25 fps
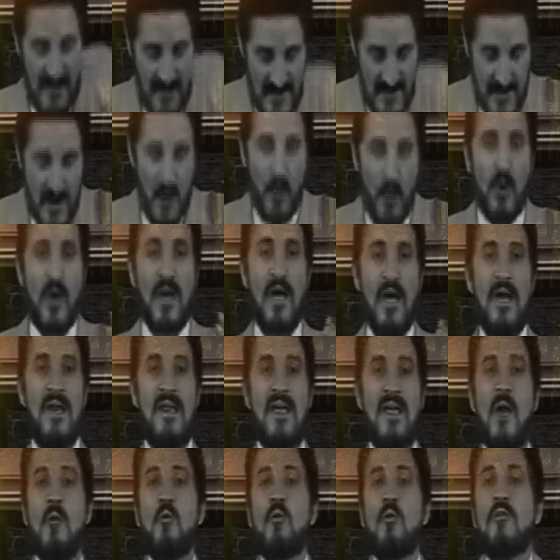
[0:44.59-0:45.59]
أنه
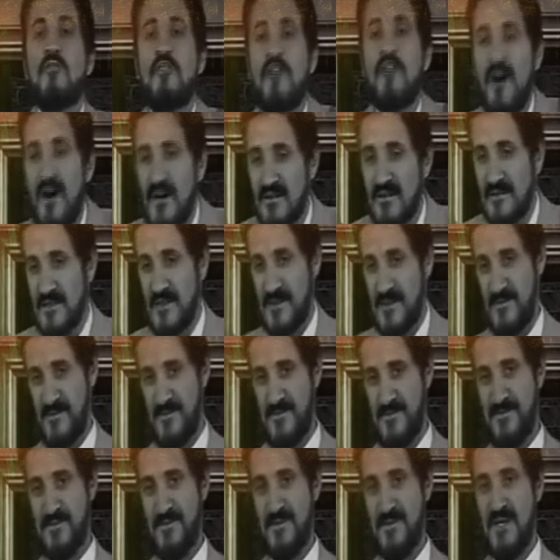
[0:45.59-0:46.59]
خالي الوفاض
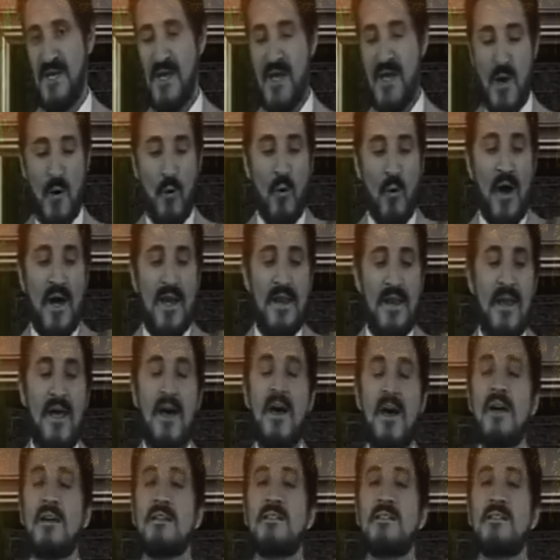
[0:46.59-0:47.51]
وأن